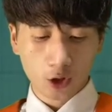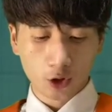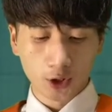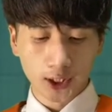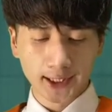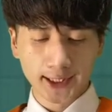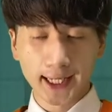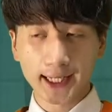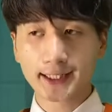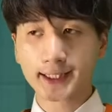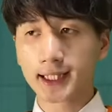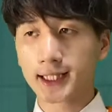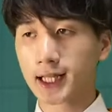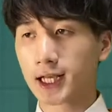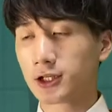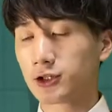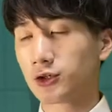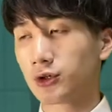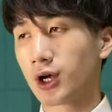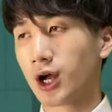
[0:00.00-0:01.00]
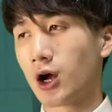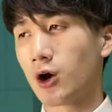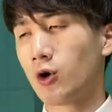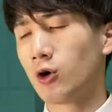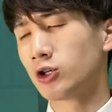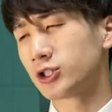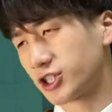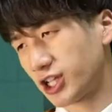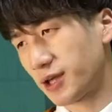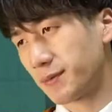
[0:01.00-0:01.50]
これできてない人が
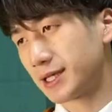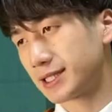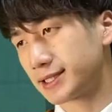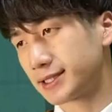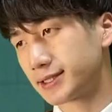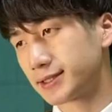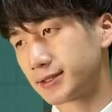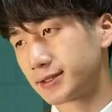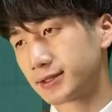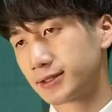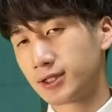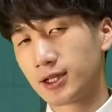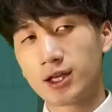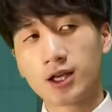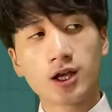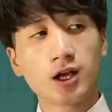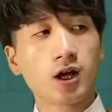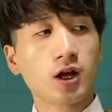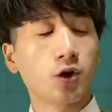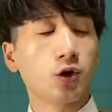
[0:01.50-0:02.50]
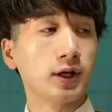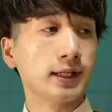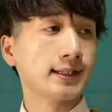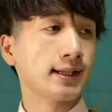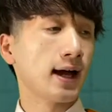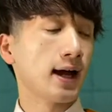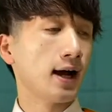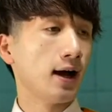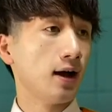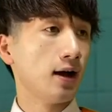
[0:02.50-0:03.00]
多すぎますこれ
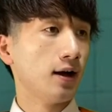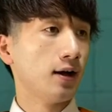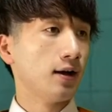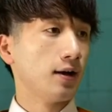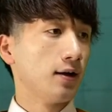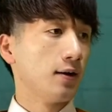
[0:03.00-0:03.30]
さ